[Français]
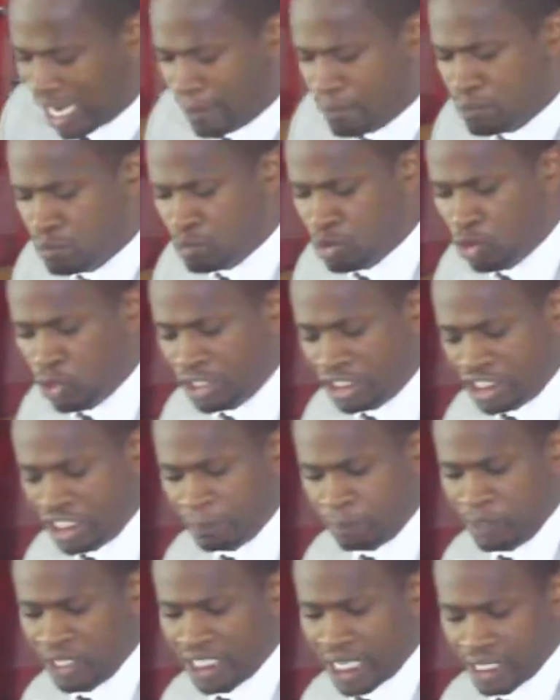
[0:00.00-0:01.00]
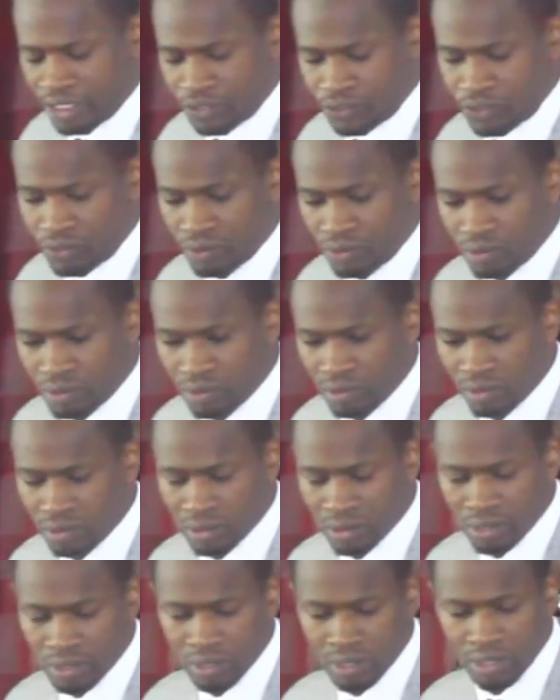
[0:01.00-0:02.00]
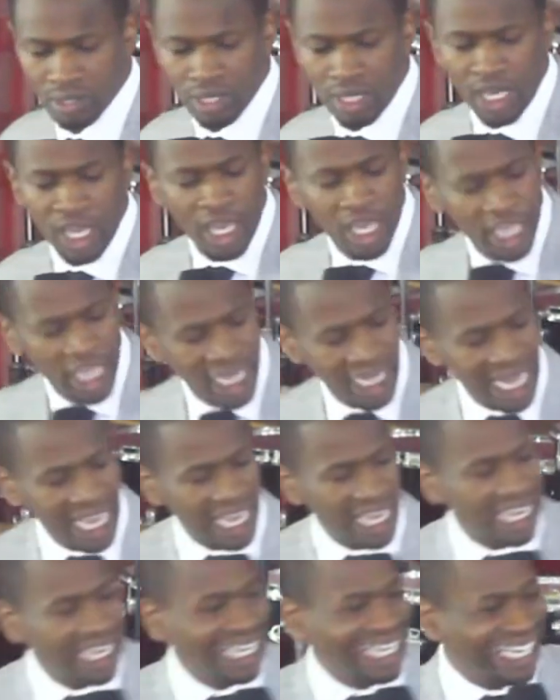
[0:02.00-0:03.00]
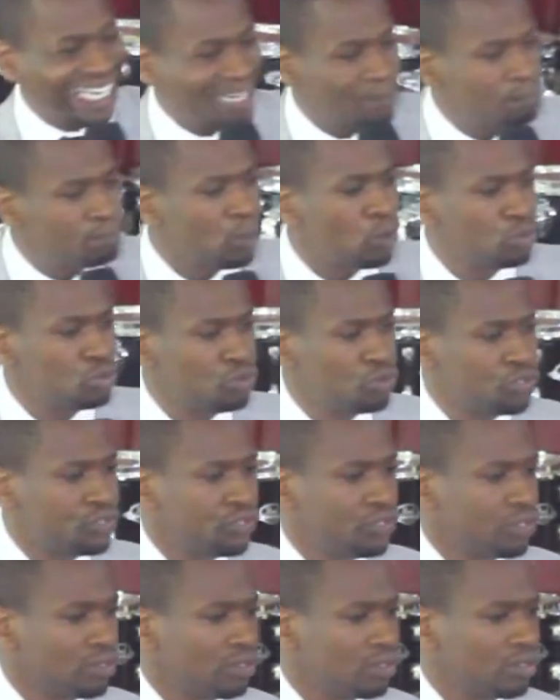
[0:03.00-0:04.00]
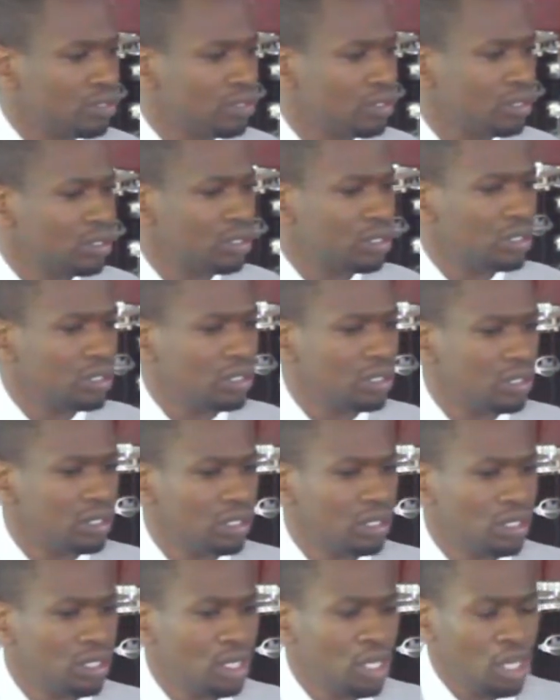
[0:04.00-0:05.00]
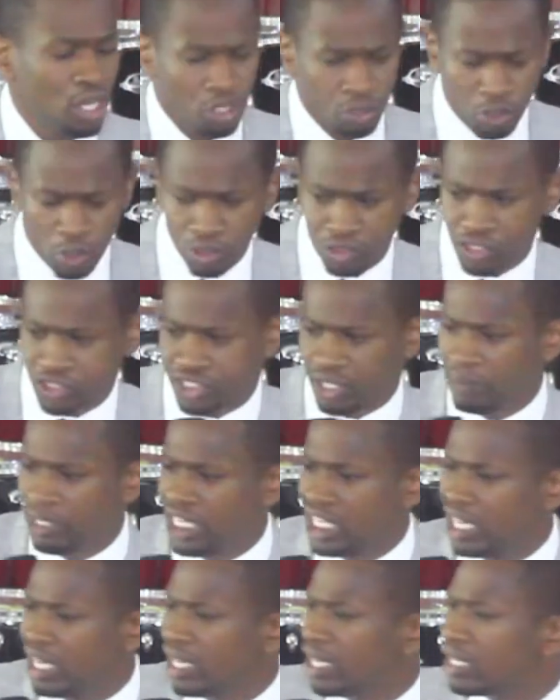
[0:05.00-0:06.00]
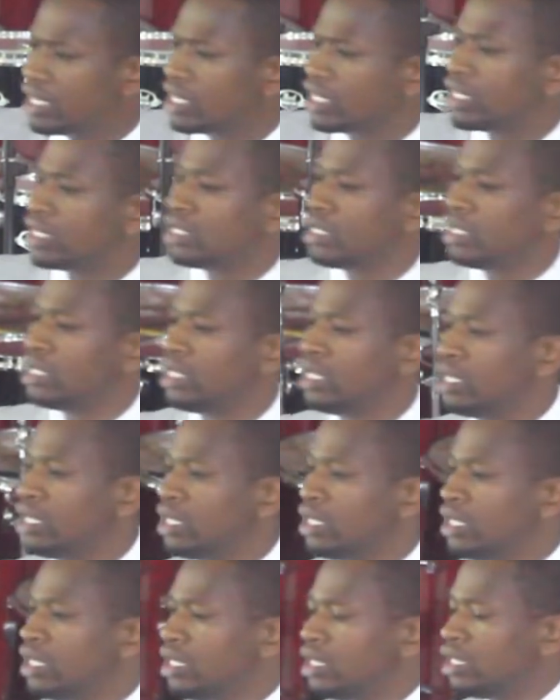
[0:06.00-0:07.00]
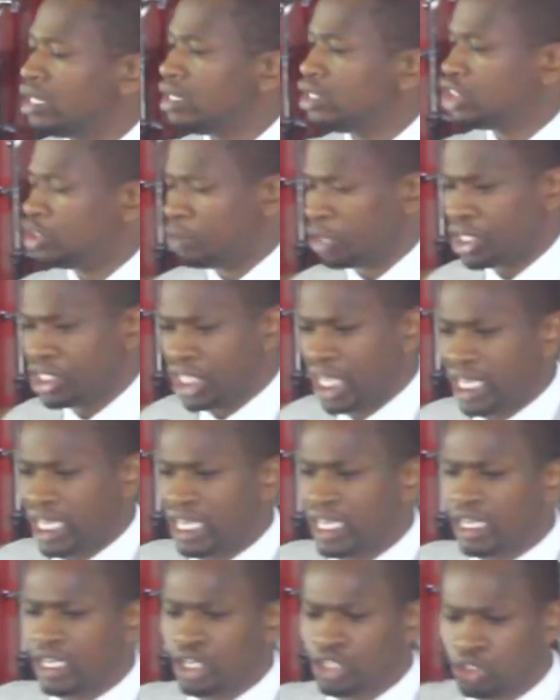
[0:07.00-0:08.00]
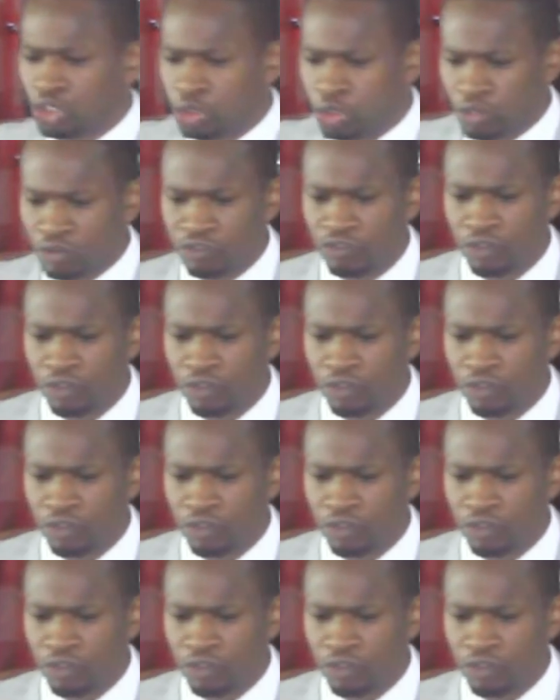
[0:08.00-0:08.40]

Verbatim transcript: à la multiplication et à la reproduction. Durant ce séminaire, j'aimerais dire à quelqu'un que Dieu